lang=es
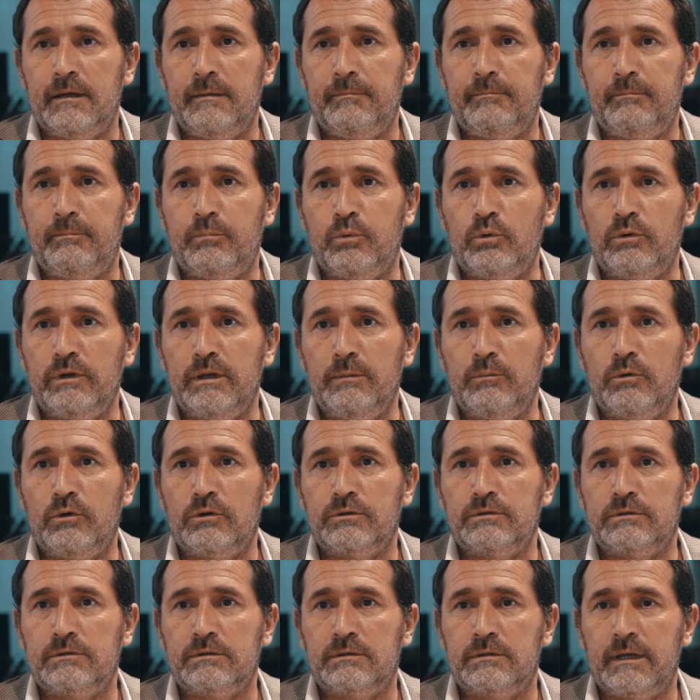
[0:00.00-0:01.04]
eh,
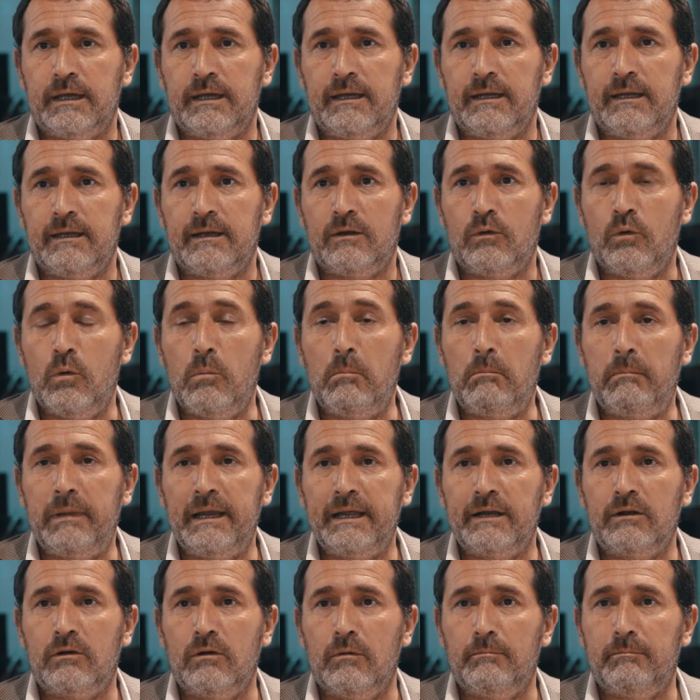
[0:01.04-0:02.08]
pudimos eh,
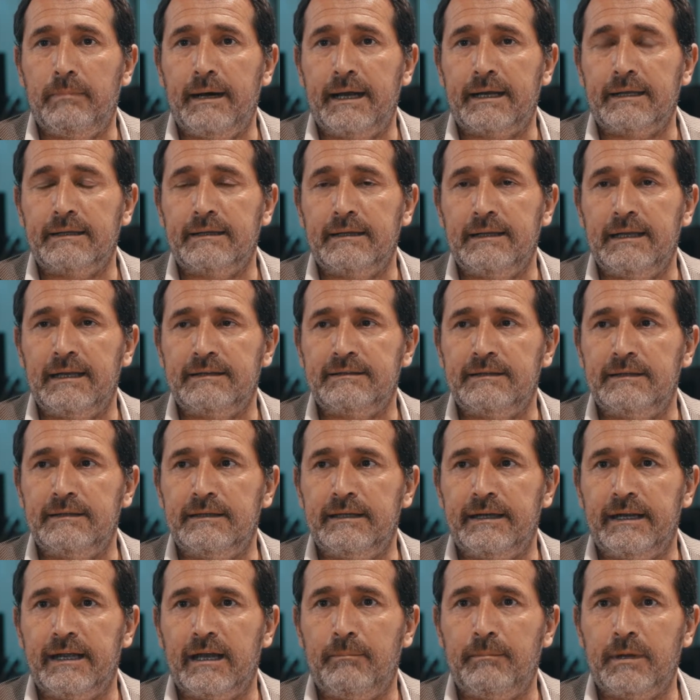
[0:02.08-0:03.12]
cumplir con parte de las
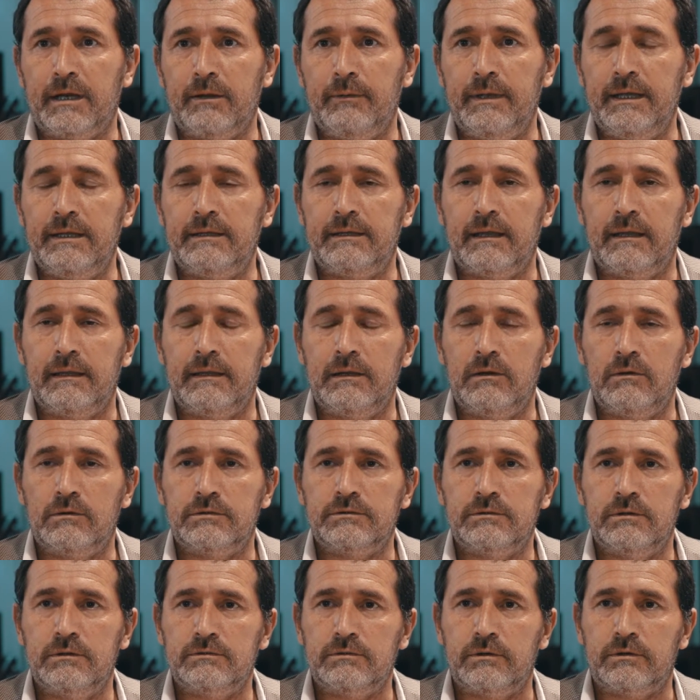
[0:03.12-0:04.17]
entregas previstas de
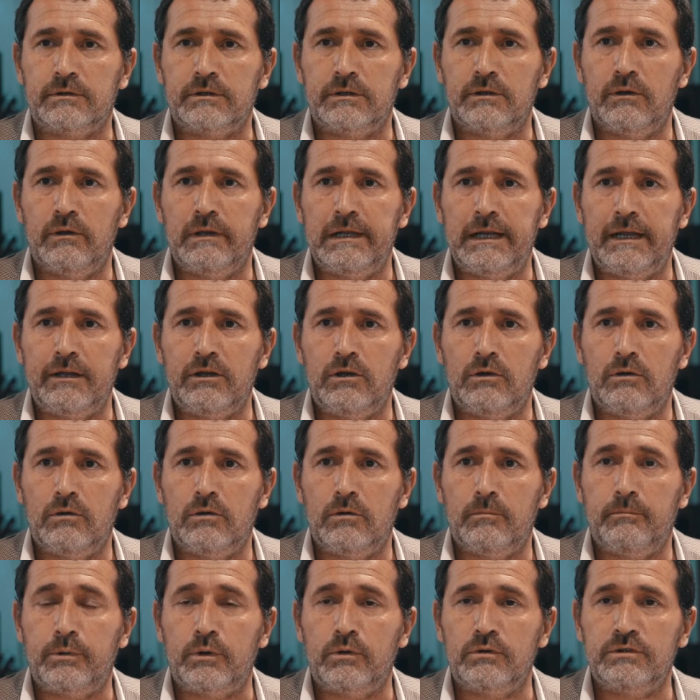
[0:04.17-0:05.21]
los sorteos del
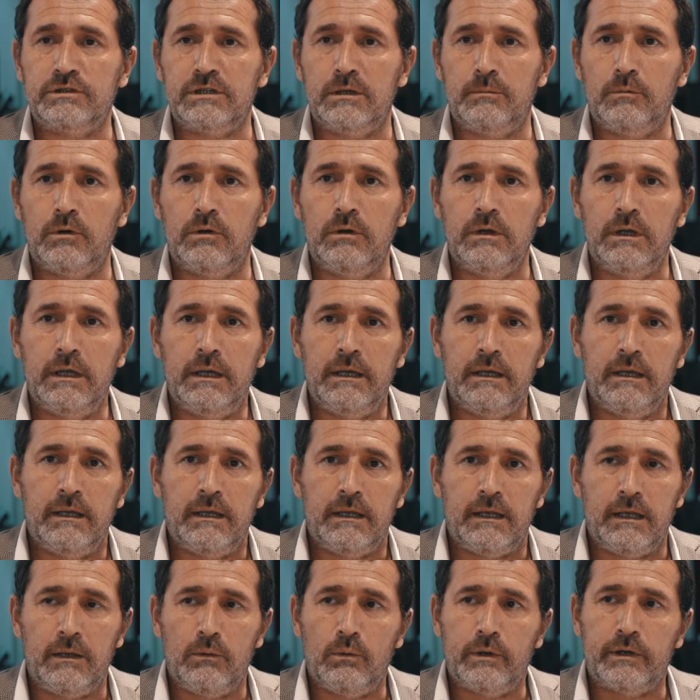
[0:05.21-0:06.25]
año próximo
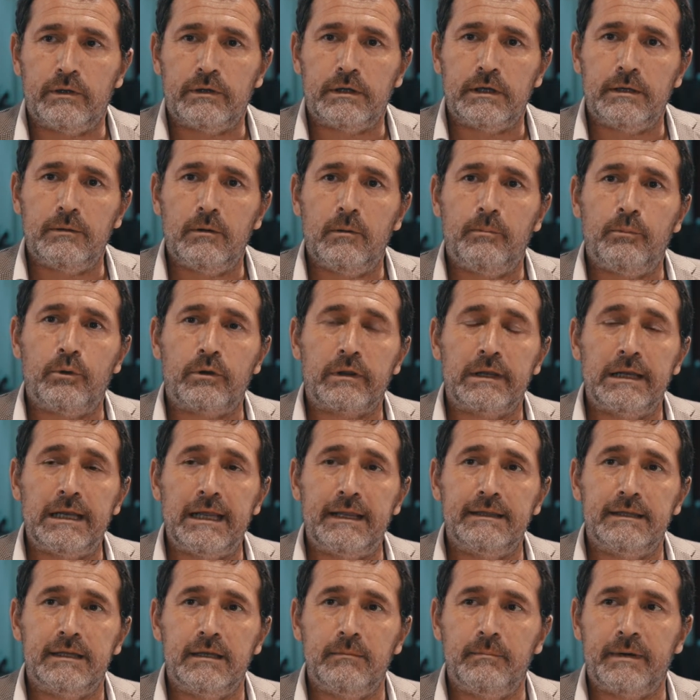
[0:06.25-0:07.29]
y bueno, tenemos por
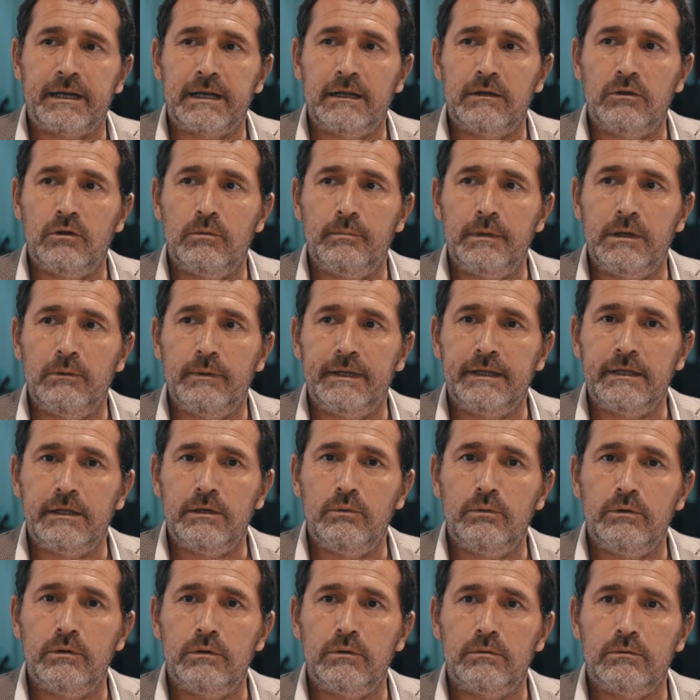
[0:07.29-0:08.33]
delante para el
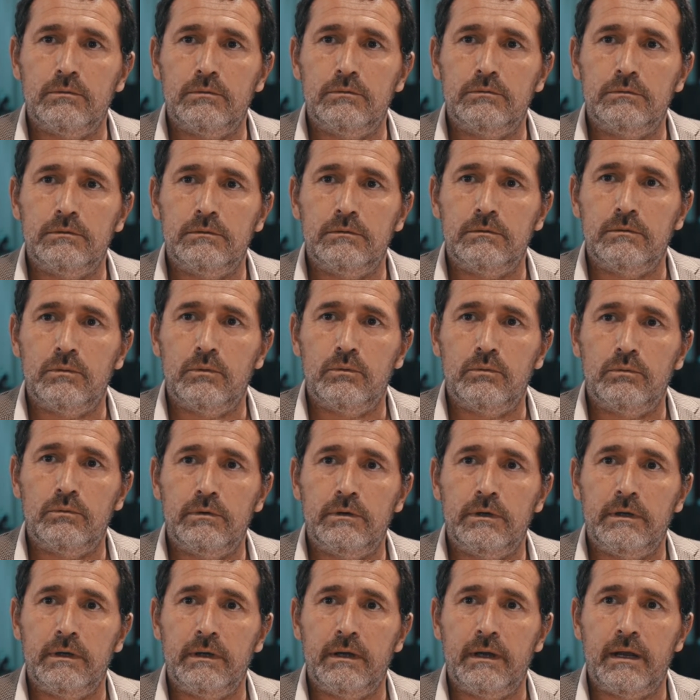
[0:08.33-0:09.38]
2021
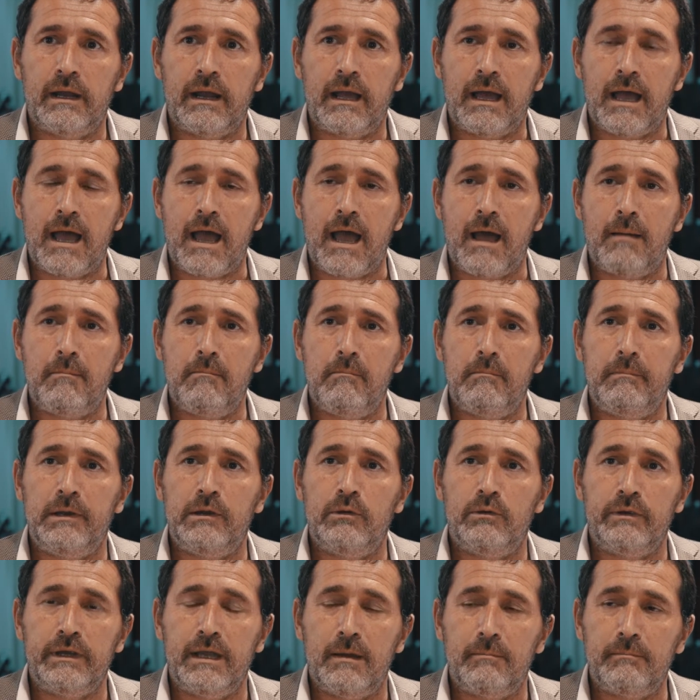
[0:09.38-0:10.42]
un,
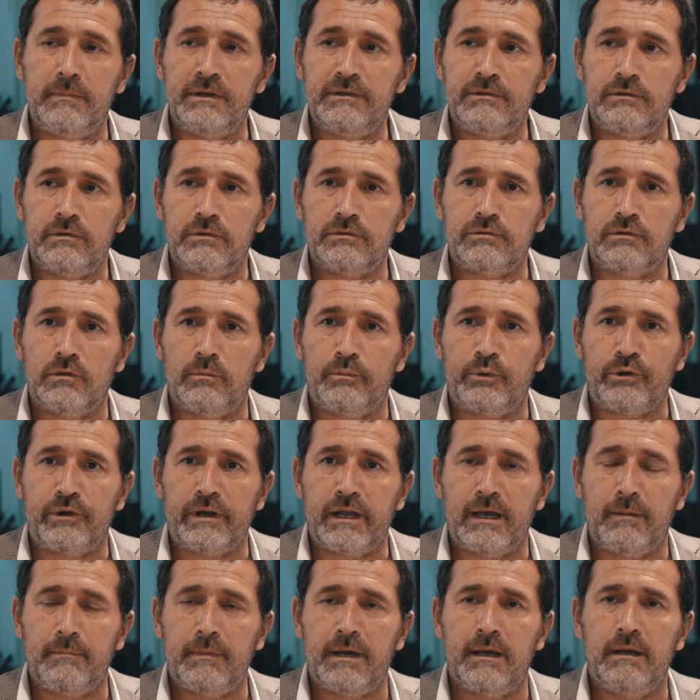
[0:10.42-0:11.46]
amplio y ambicioso
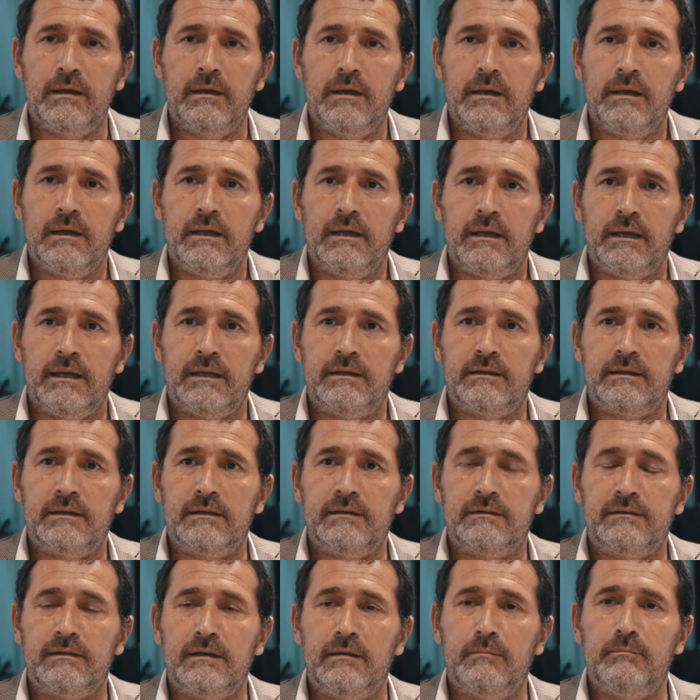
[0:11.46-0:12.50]
programa,
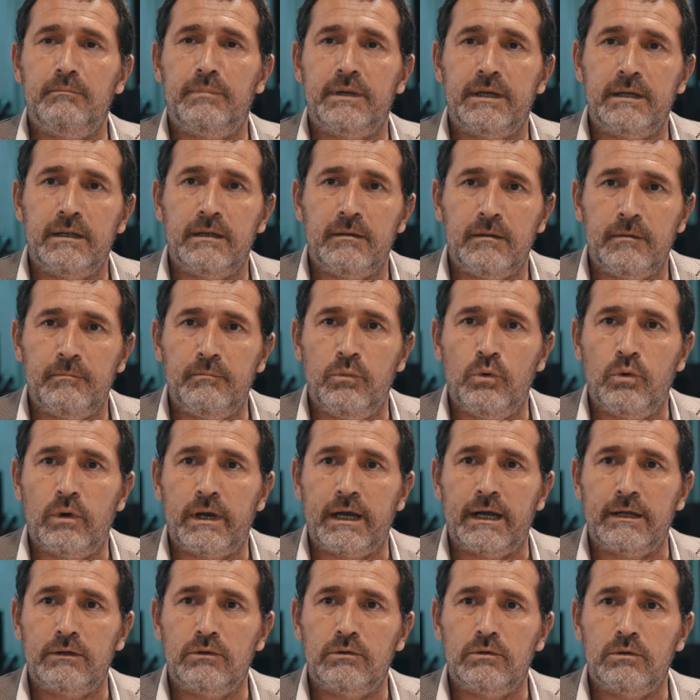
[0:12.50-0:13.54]
este, siempre
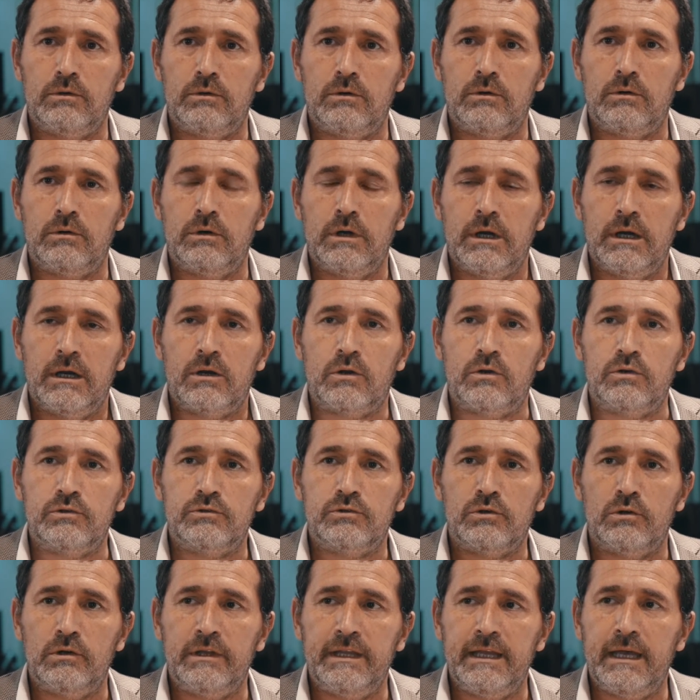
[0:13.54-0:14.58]
buscando
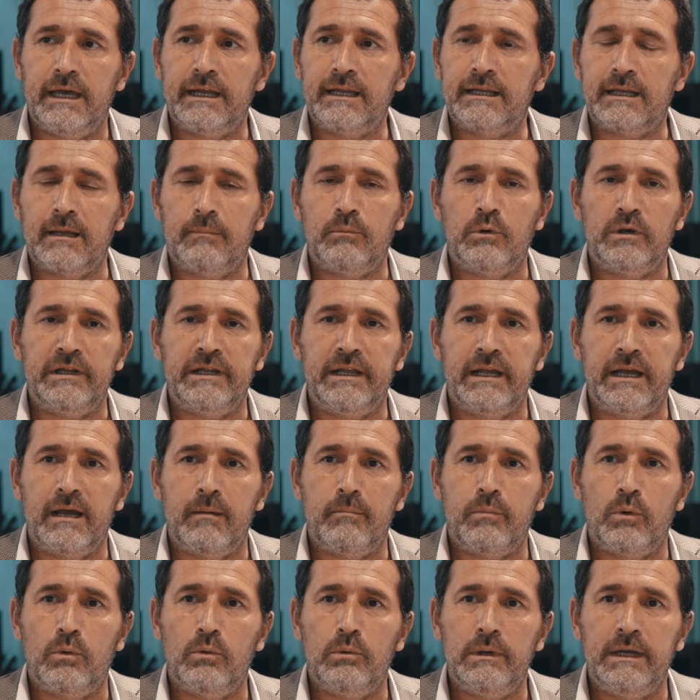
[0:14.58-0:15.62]
consolidar esta política
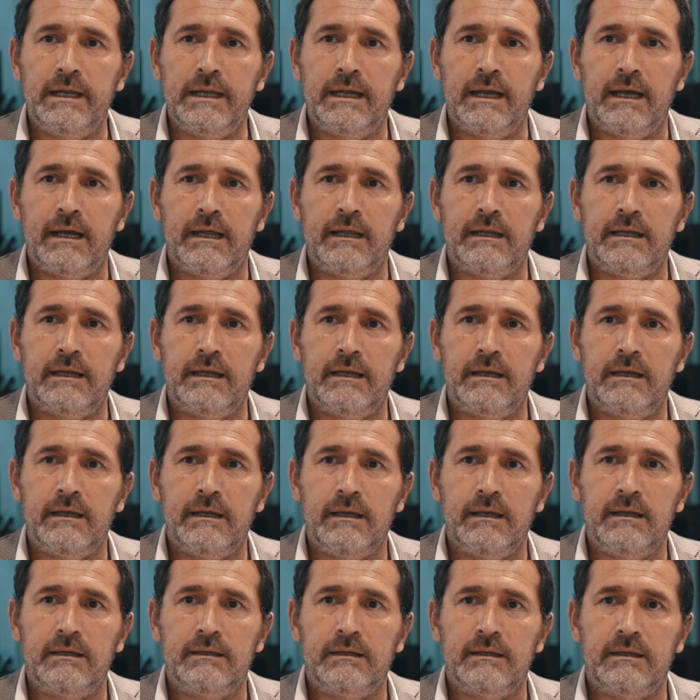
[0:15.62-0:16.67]
pública de
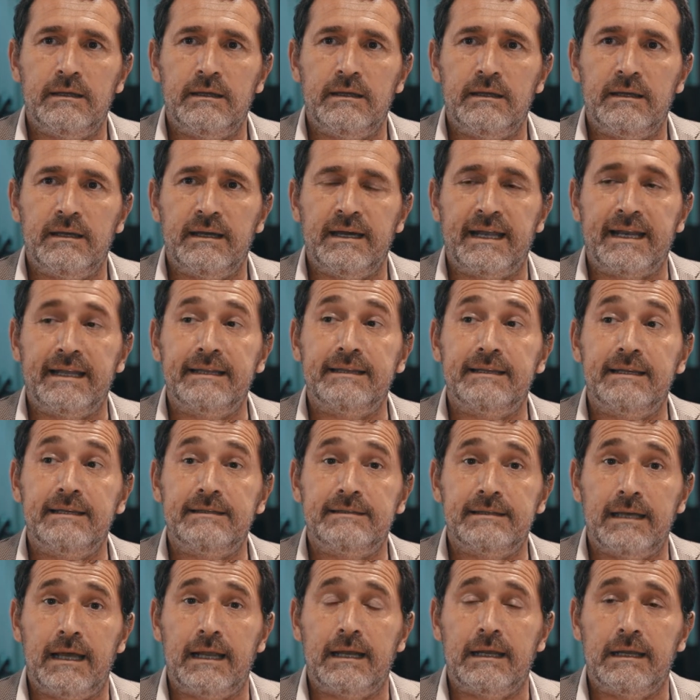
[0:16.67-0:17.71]
este,
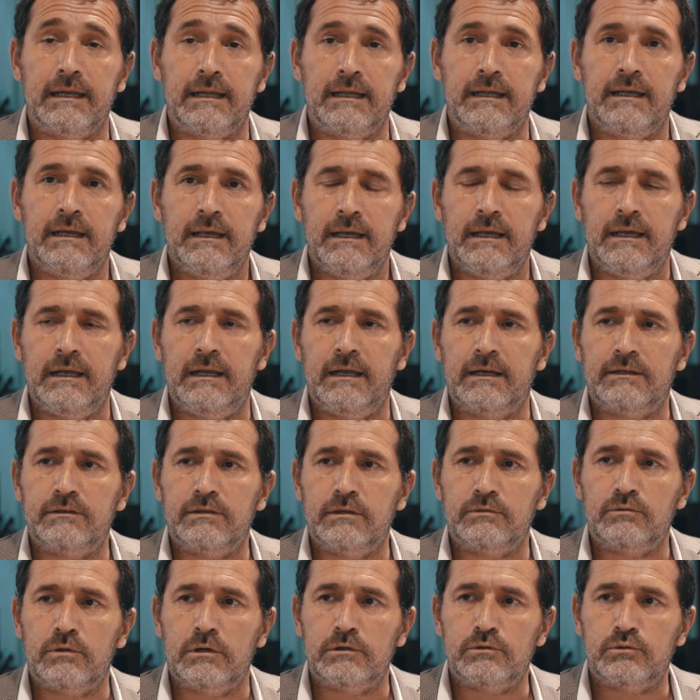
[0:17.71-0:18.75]
garantizarle el
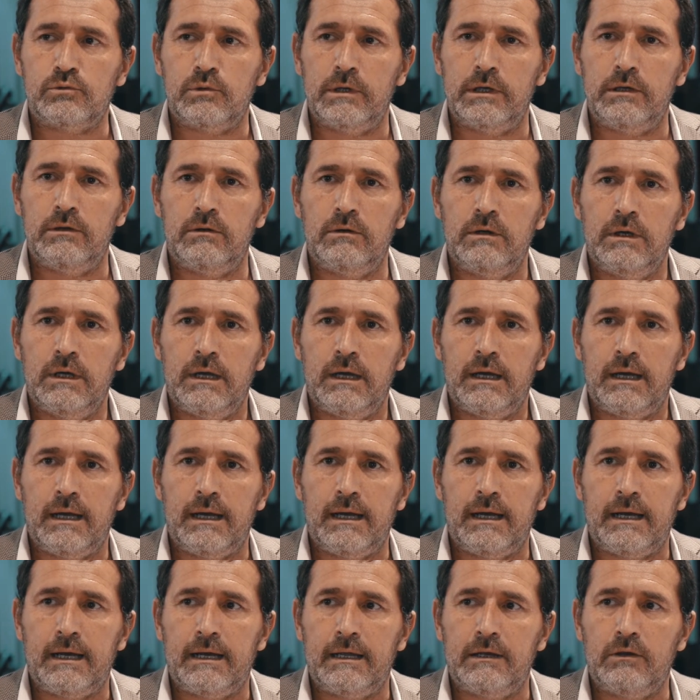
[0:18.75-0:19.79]
acceso al suelo
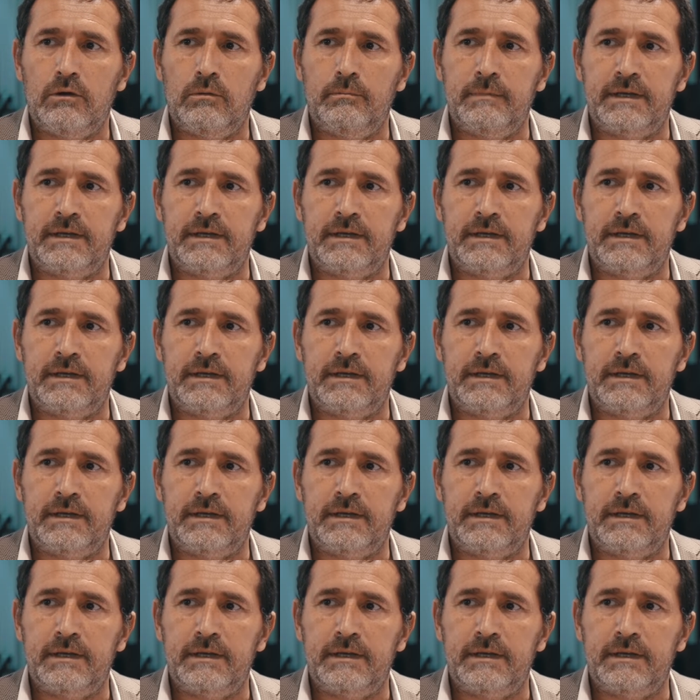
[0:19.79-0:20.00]
a los